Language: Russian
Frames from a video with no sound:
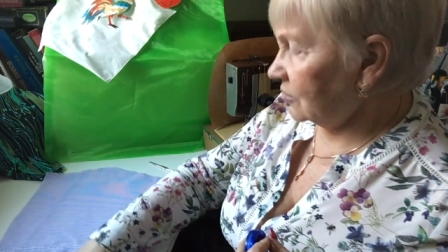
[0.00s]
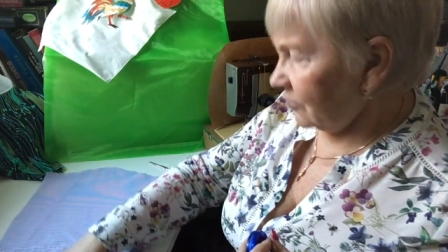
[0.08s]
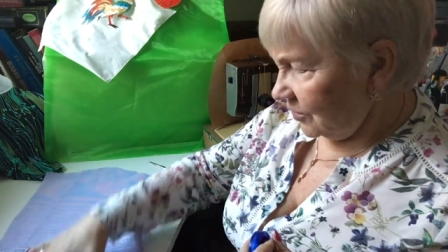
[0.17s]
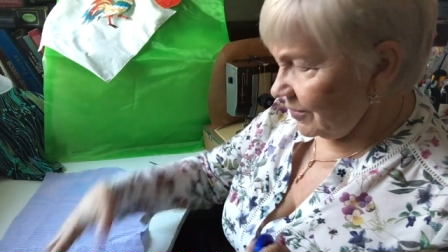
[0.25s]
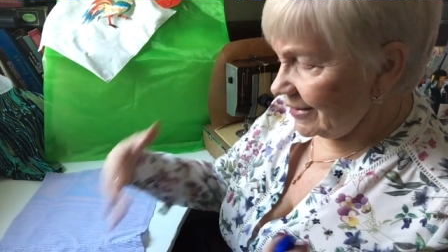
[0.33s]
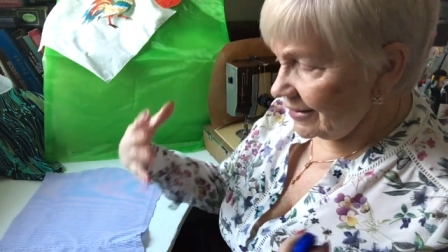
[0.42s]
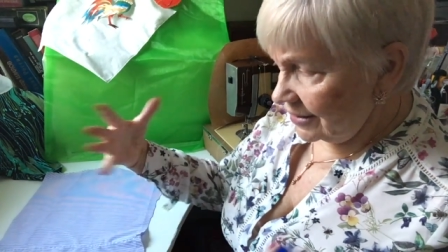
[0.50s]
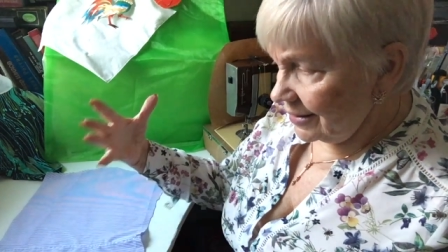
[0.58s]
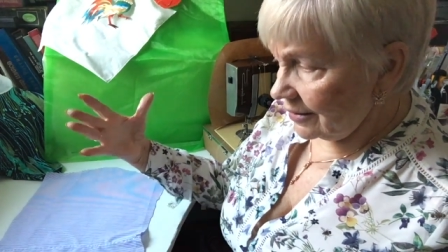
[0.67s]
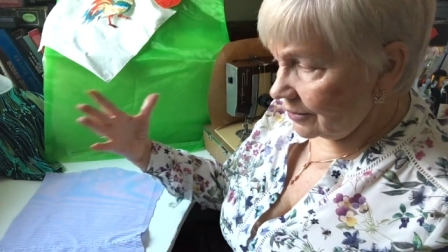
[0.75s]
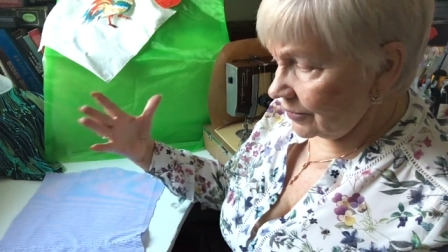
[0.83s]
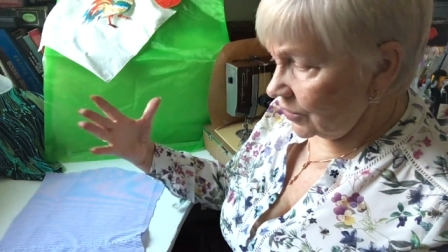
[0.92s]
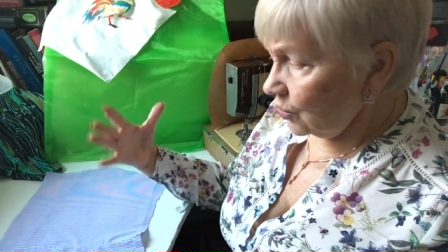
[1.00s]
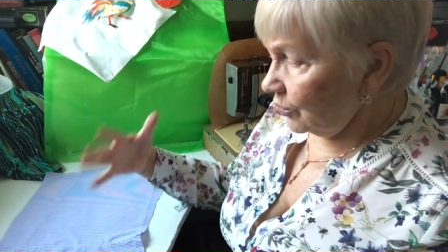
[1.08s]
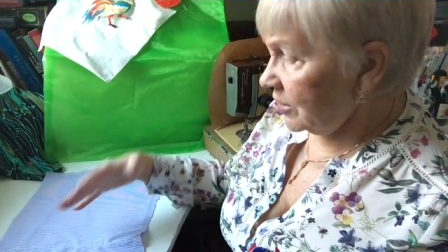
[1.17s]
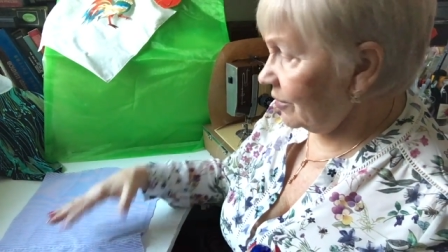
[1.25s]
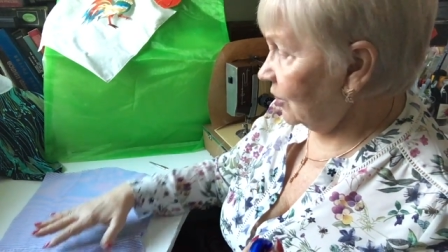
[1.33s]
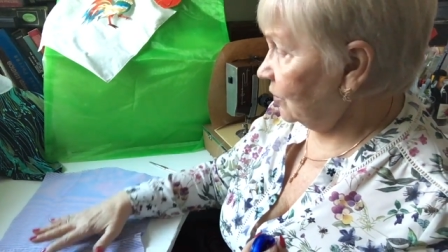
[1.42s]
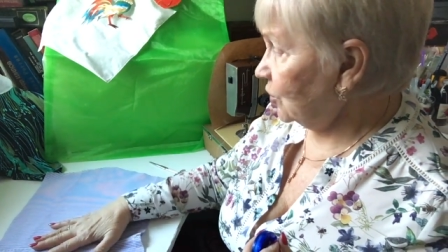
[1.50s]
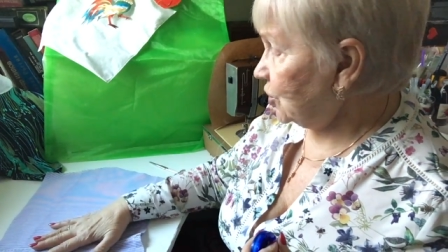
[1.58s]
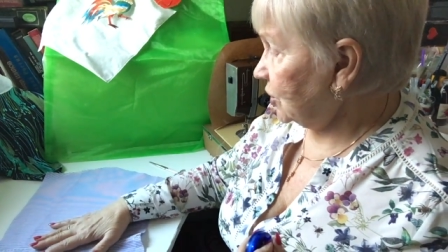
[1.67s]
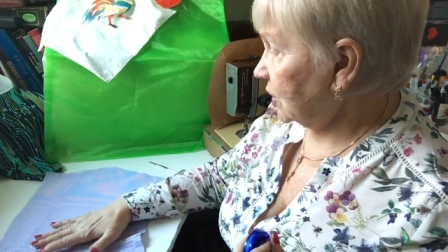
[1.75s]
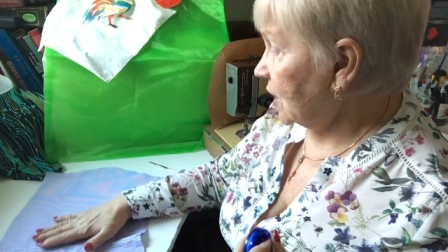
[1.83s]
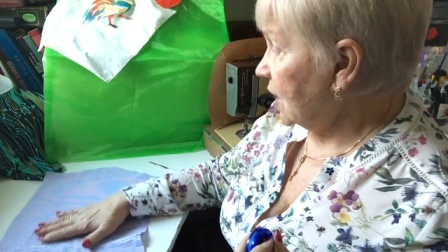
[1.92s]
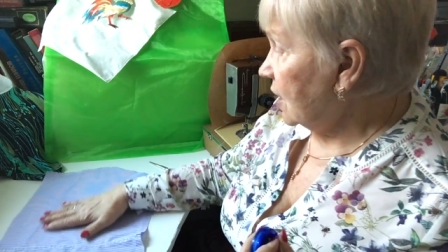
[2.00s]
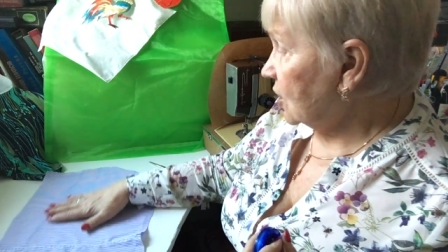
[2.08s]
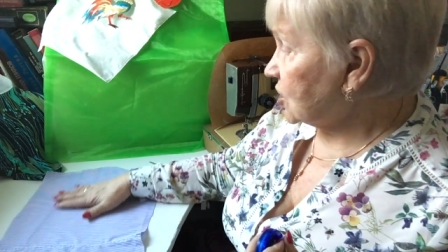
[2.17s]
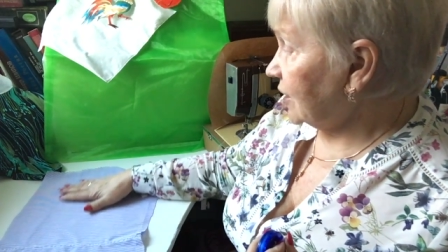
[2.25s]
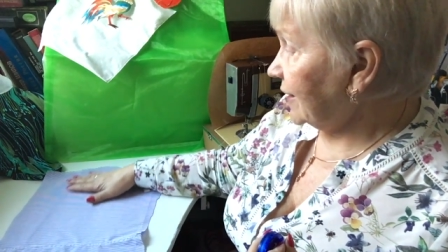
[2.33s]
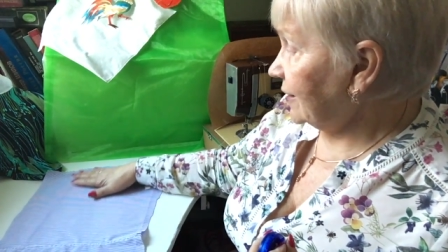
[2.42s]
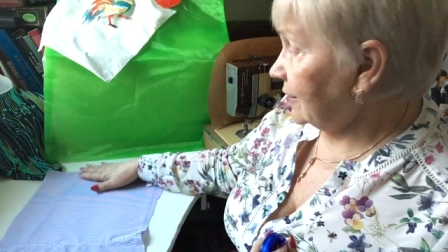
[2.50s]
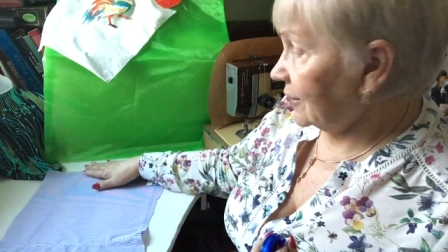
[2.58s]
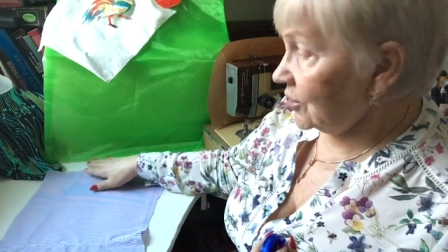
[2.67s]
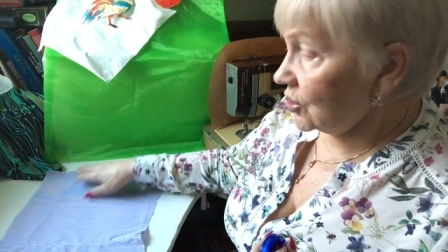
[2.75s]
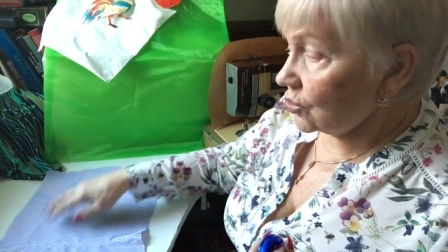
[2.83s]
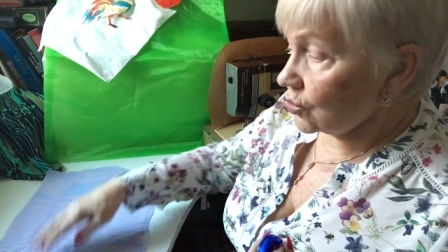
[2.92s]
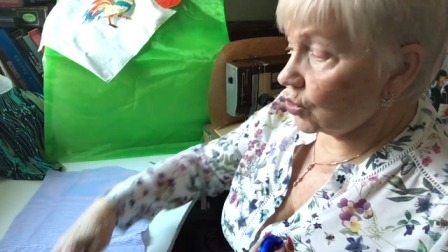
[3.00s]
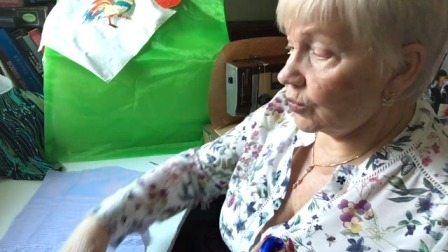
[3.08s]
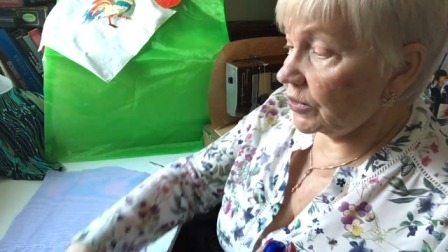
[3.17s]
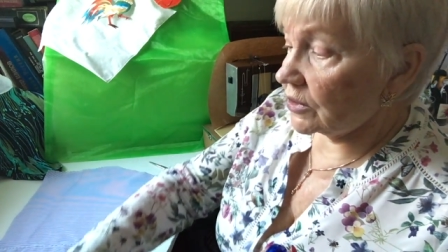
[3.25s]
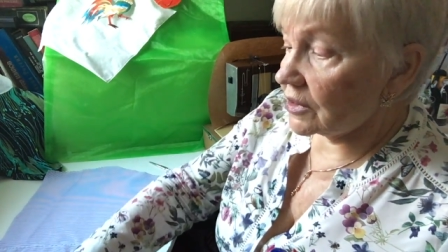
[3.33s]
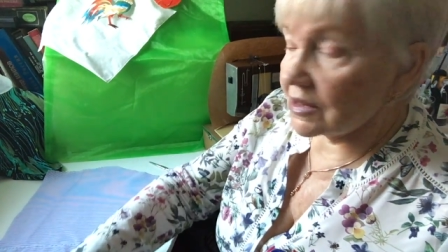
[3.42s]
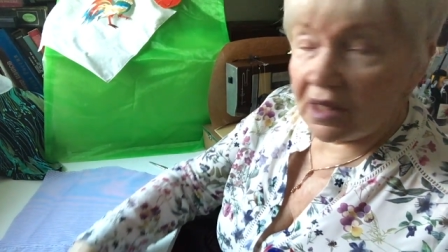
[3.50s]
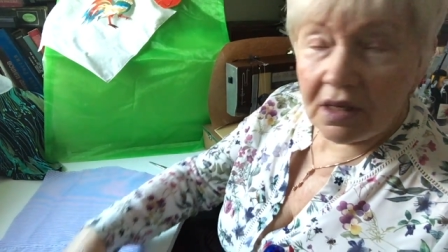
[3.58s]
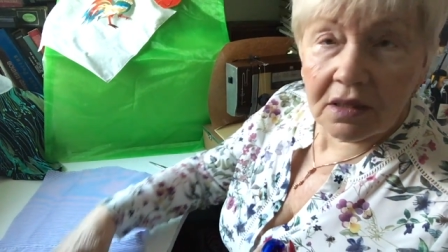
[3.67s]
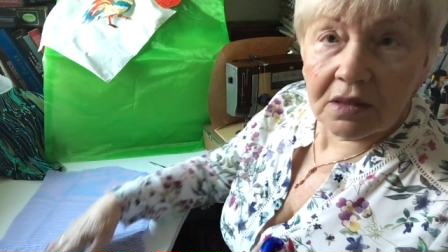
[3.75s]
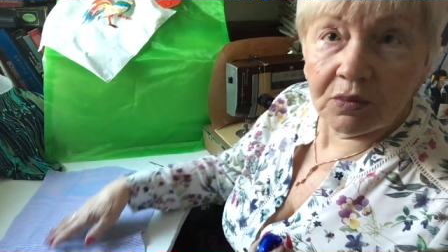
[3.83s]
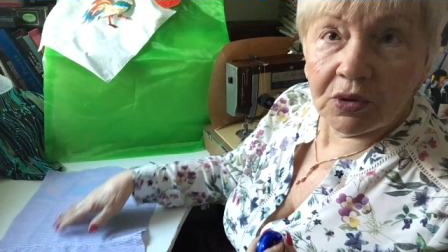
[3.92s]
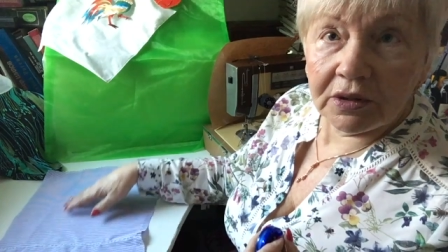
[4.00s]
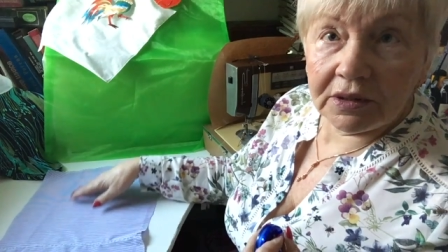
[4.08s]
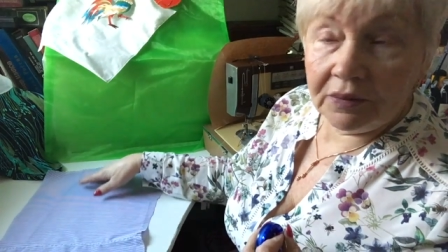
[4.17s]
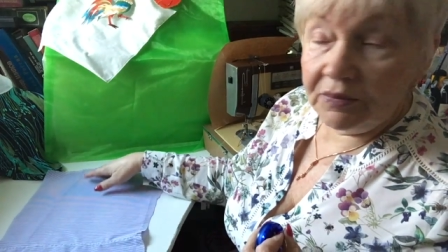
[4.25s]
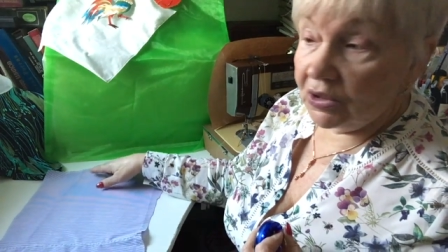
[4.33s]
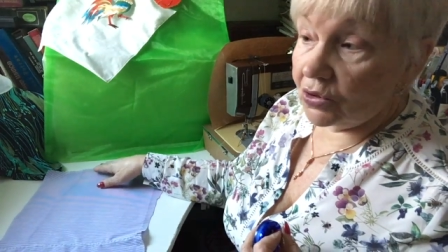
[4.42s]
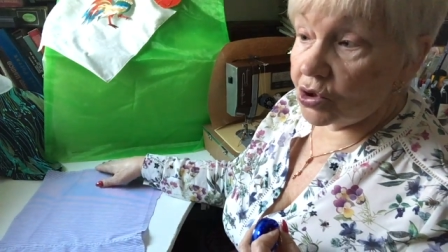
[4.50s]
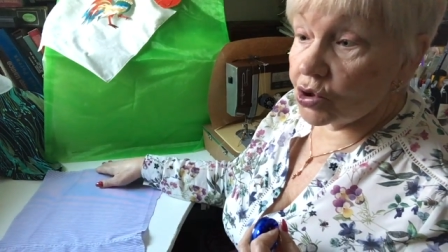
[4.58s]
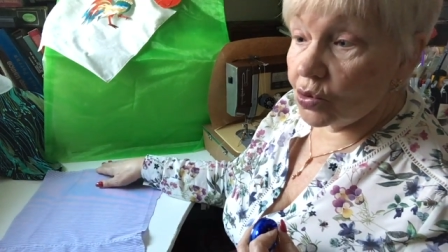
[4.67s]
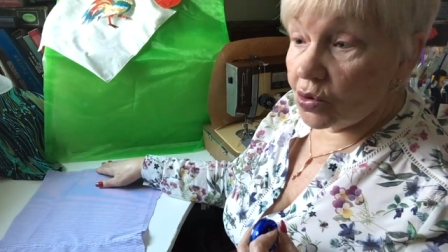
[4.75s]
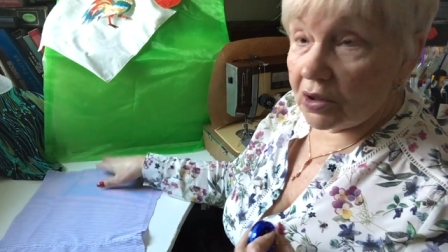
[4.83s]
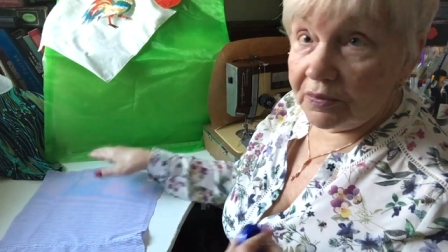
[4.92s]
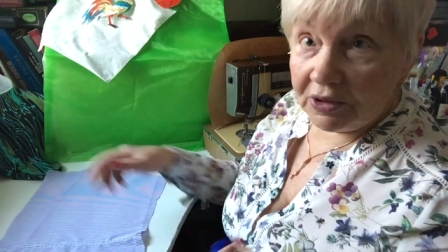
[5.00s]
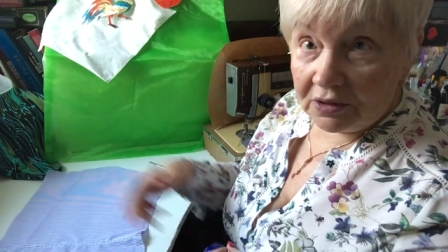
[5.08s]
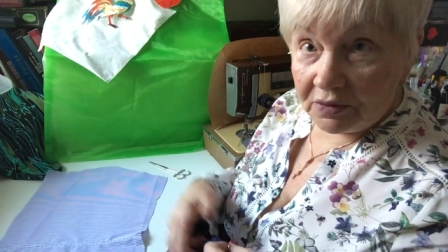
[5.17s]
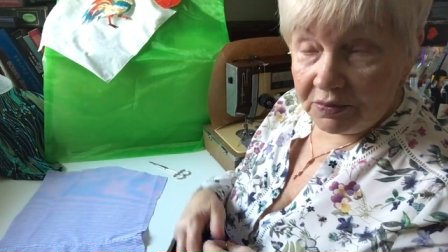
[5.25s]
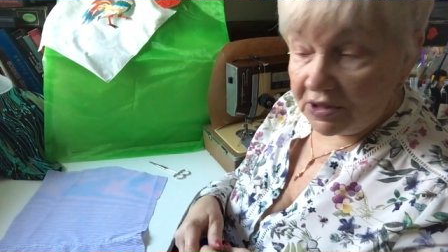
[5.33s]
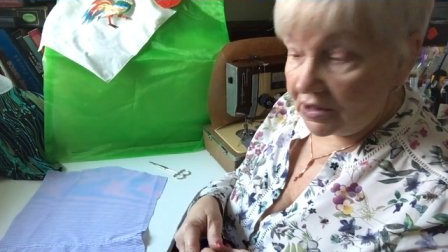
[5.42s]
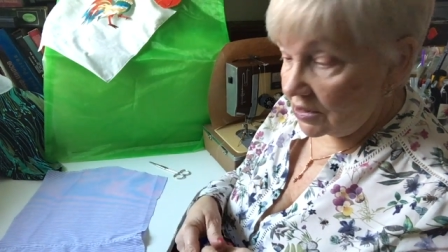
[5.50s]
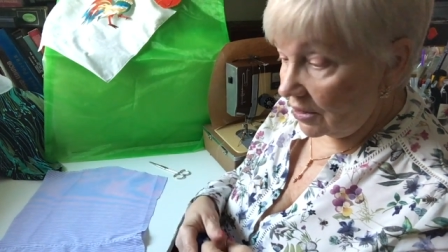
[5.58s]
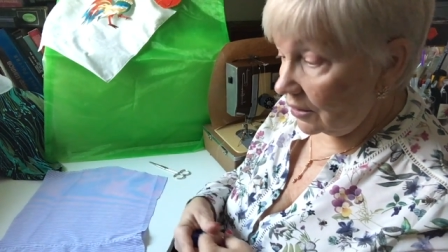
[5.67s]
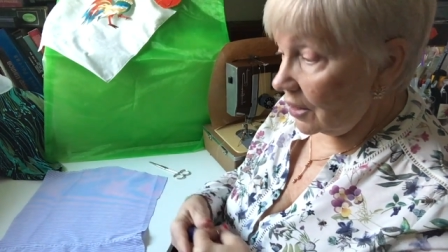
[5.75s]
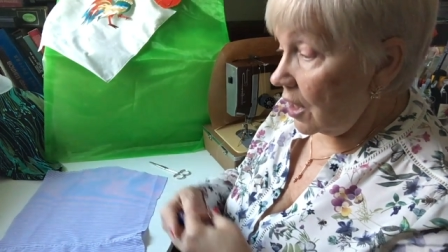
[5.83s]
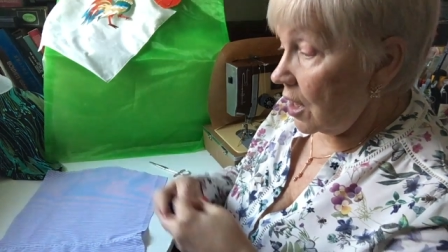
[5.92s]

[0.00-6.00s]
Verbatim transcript: в смысле сильно емкий мужчина, желательно, конечно, чтобы это расстояние было там метр сорок, метр пятьдесят.